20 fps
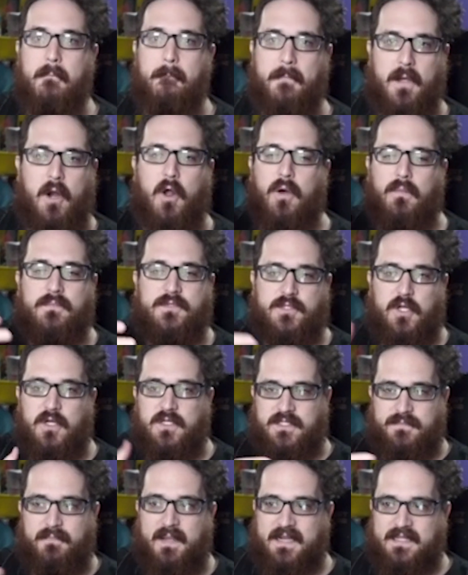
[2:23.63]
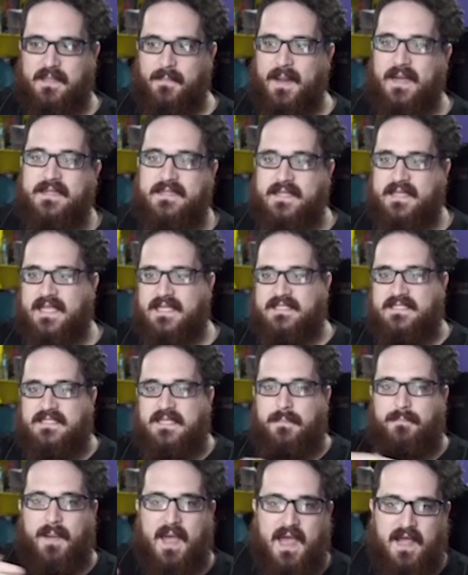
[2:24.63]
però sono smerdamenti che
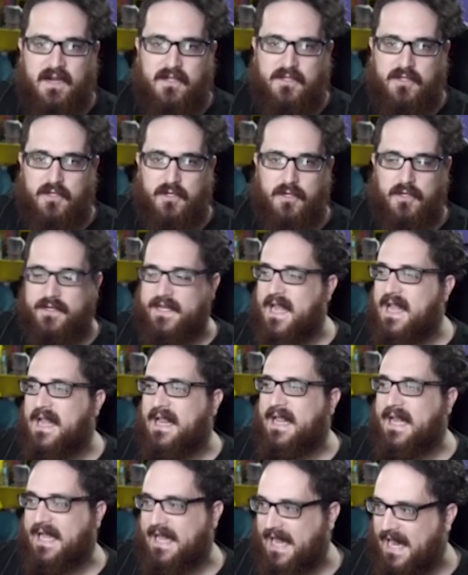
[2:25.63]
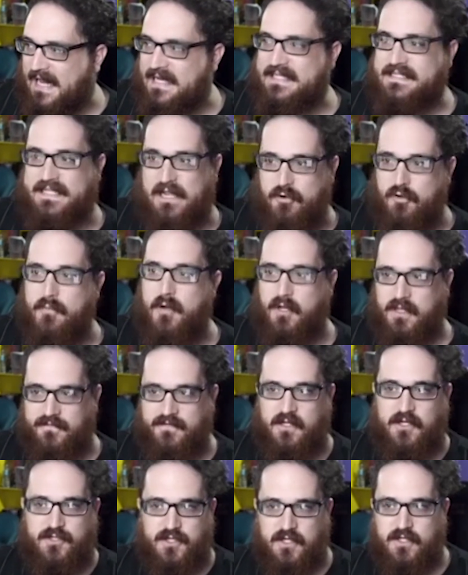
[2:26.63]
si perdono nel grande numero di
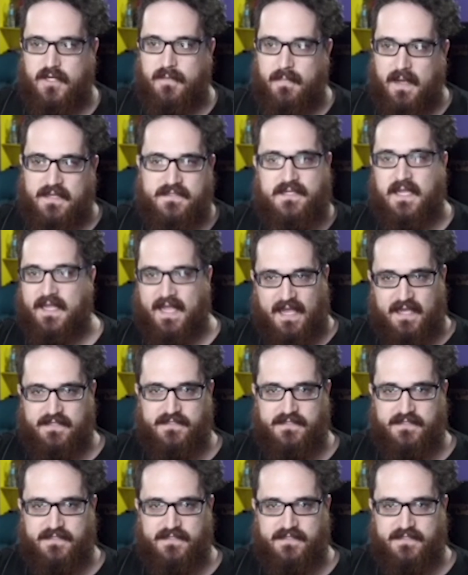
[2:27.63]
videogiocatori maschi che